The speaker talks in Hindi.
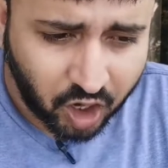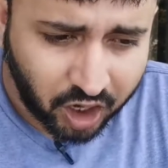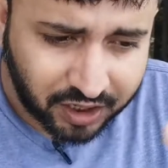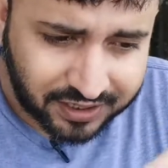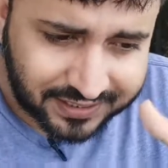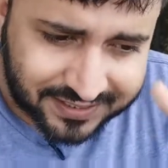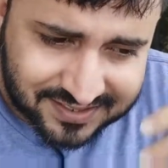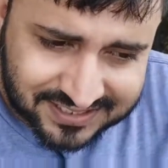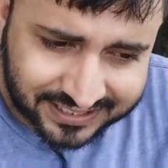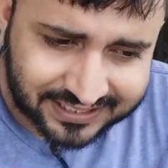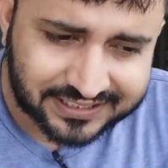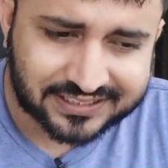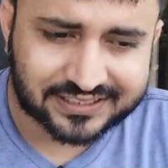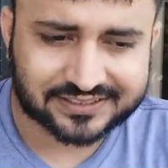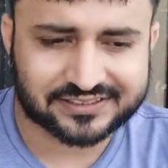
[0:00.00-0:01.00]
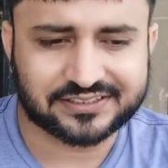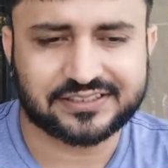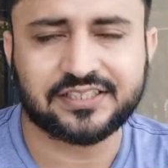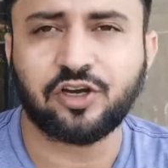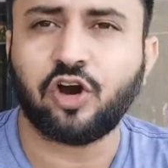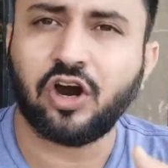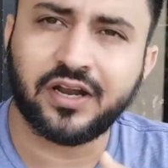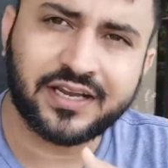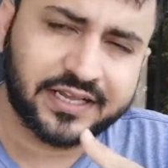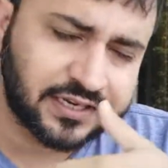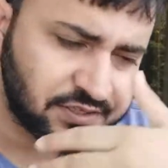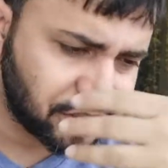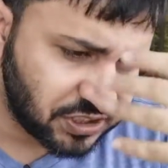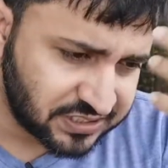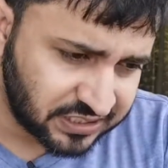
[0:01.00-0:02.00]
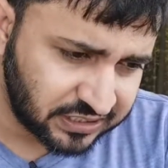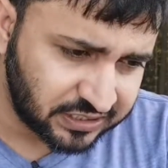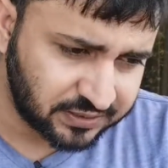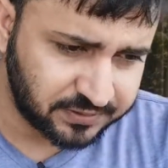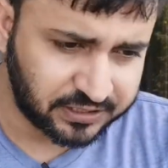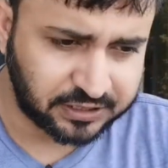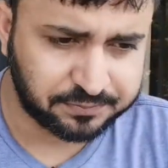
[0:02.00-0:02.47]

ऑनलाइन सेलिंग करते थे ऑनलाइन चीज़ें